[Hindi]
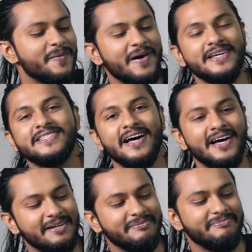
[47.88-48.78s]
और भाई
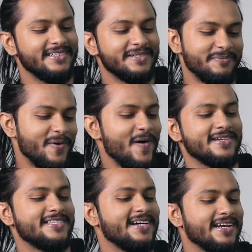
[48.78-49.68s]
साहब
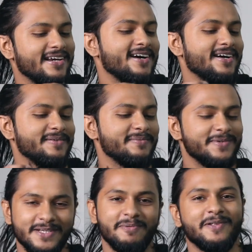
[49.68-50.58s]
अनबॉक्स करना
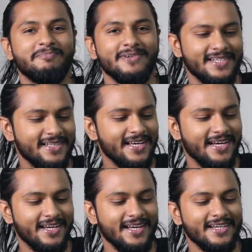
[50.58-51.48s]
मुझे बहुत पसंद
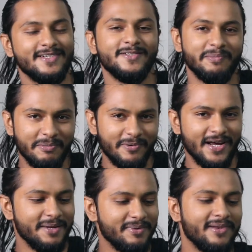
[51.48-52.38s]
है जो अपनी
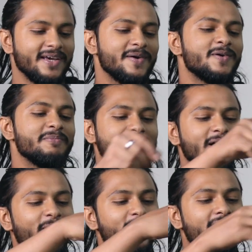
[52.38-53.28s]
पुरानी पब्लिक है उनको पता
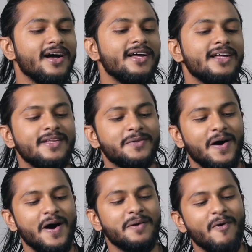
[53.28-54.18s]
होगा तो
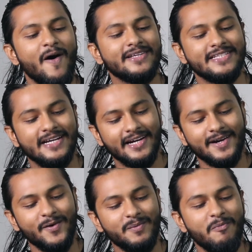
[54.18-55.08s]
अनबॉक्स कर
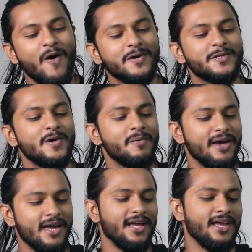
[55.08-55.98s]
रहा हूँ बॉक्स को मैं